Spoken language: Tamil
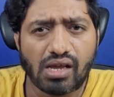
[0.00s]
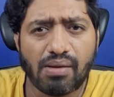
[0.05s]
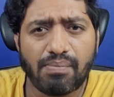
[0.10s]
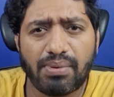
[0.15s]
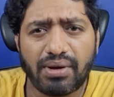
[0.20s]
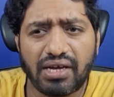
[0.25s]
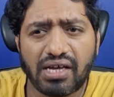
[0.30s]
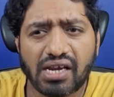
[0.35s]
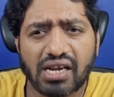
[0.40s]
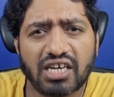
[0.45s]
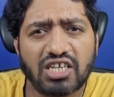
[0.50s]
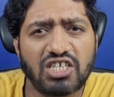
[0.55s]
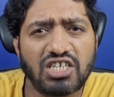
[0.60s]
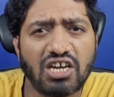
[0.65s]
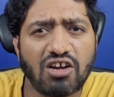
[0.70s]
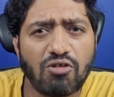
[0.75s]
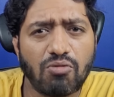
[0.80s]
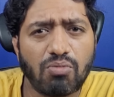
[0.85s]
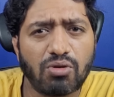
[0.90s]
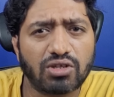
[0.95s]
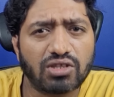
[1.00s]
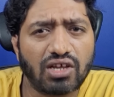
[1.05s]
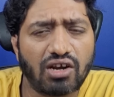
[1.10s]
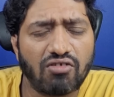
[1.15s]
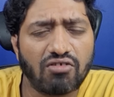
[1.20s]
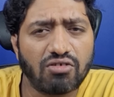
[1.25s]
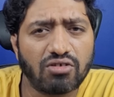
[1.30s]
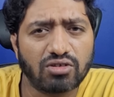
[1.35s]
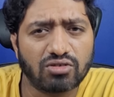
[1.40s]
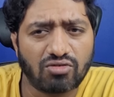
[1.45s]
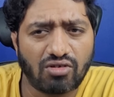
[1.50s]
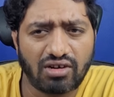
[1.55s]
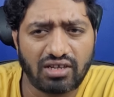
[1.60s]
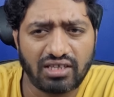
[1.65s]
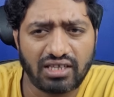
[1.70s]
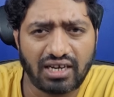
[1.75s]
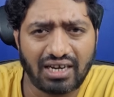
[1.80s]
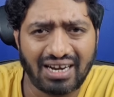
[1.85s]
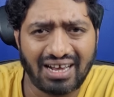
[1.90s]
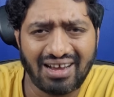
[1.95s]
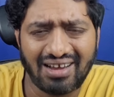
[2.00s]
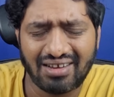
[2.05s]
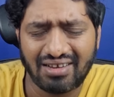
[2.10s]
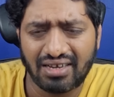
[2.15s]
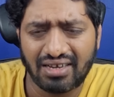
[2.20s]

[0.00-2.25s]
இப்போ ரஷ்யாவை பொறுத்தளவு இவங்க சொல்கிறது என்னென்னா